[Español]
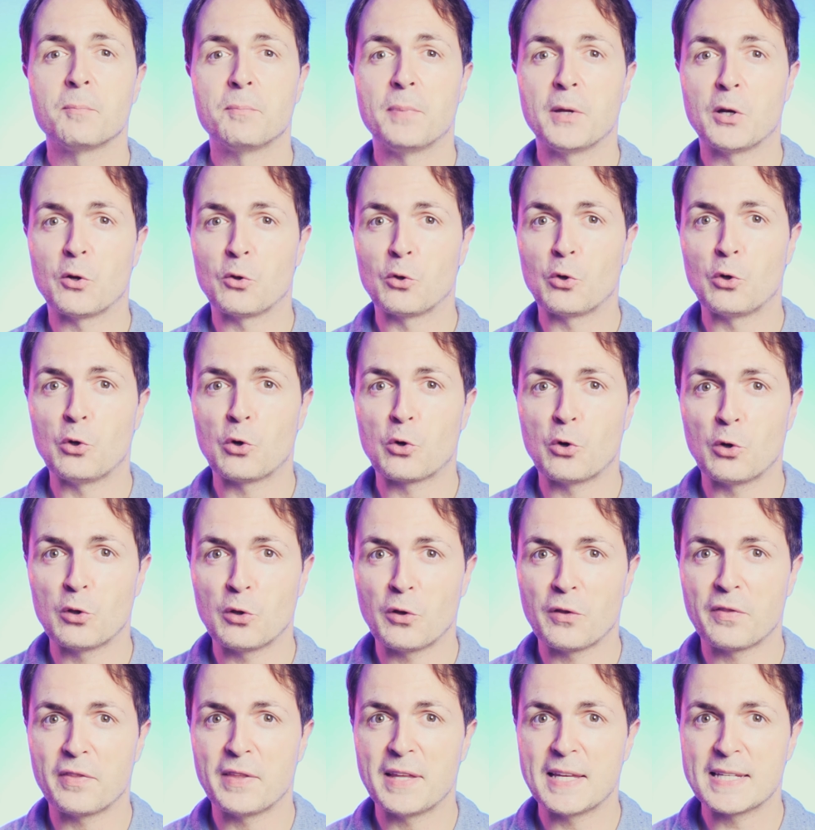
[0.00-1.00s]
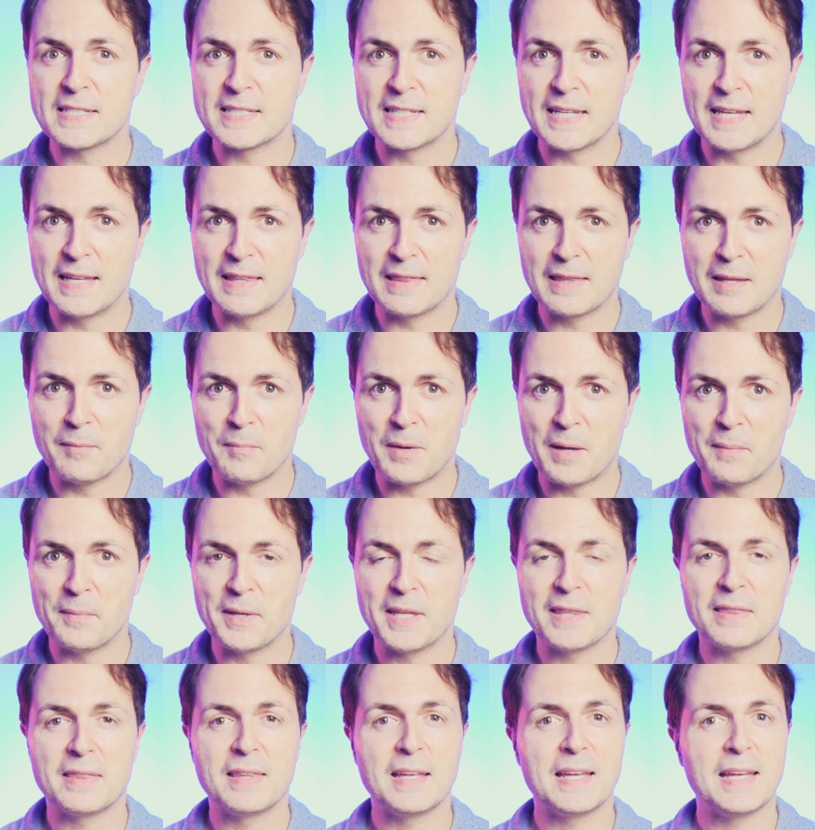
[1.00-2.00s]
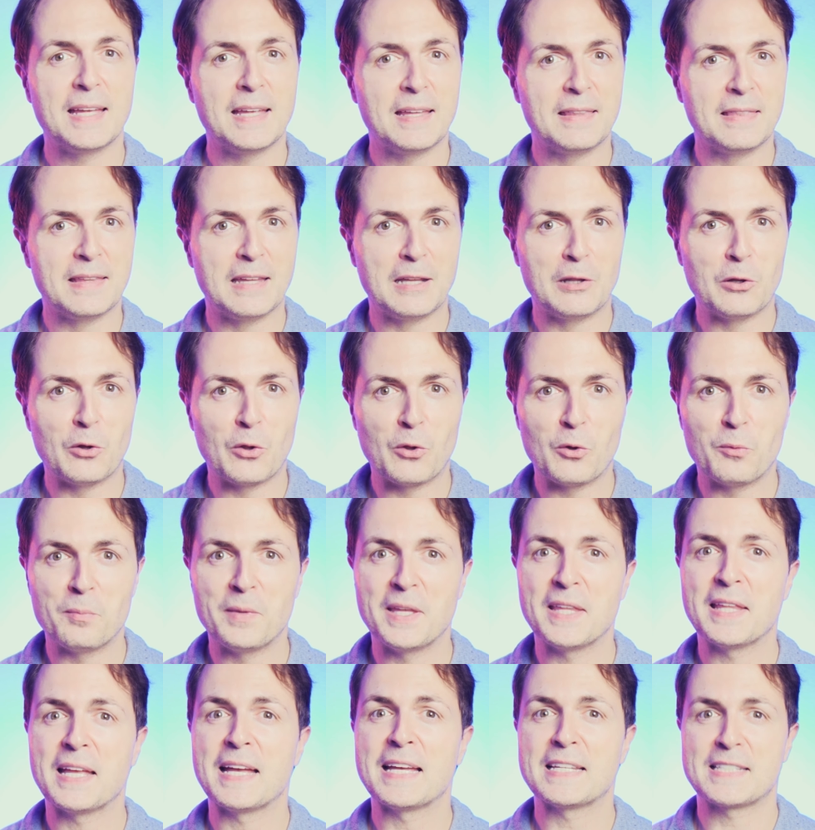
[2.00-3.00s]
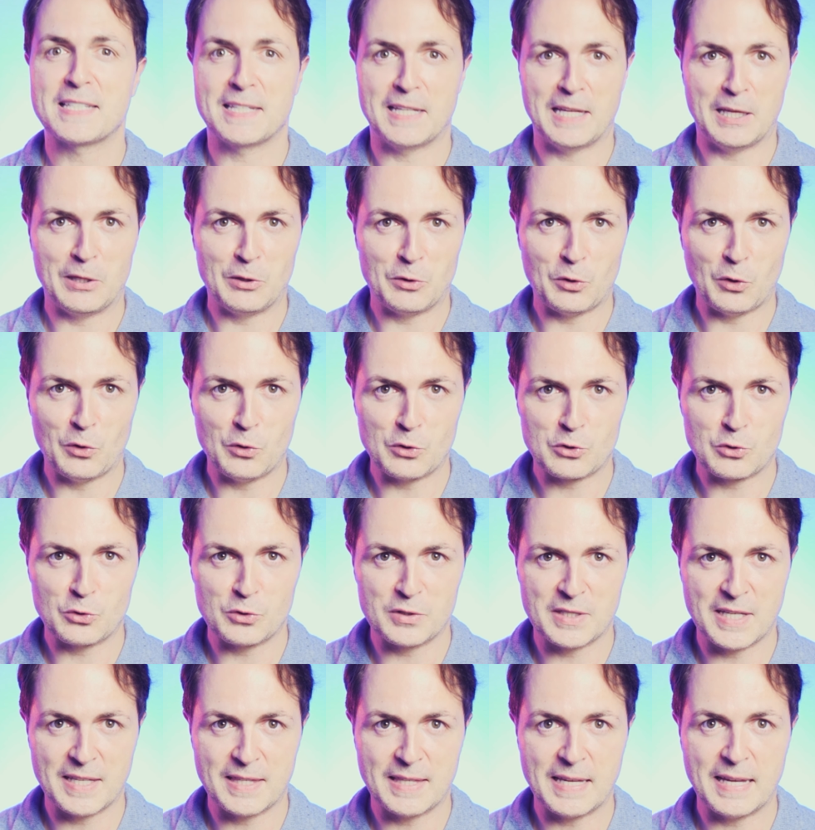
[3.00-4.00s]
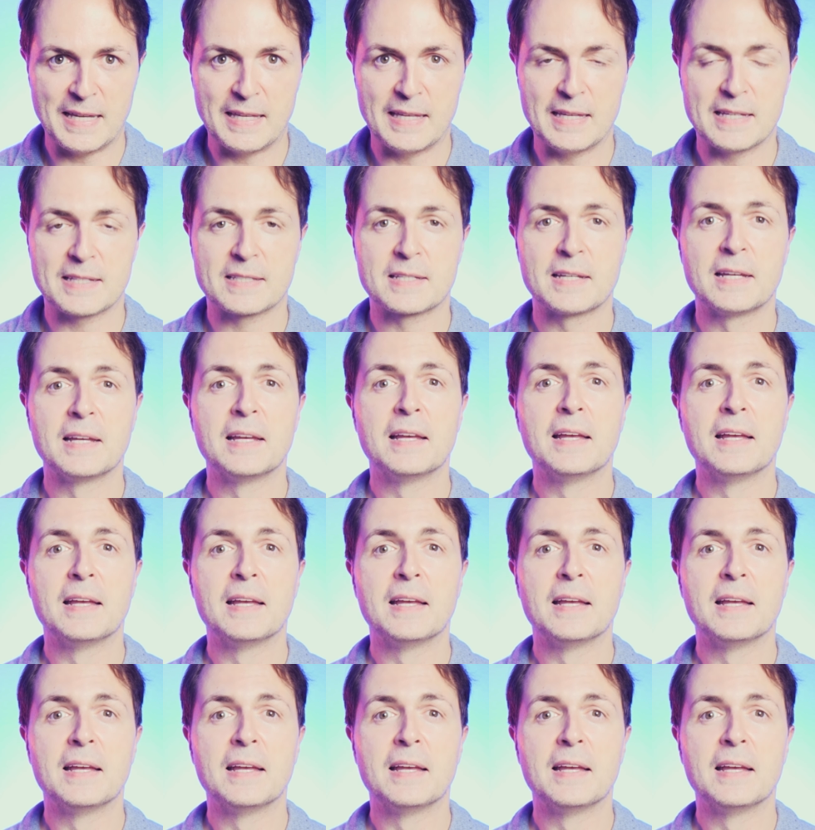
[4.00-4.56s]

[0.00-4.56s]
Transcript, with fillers: pero no lo conoces íntimamente ni lo dominas en todos sus detalles.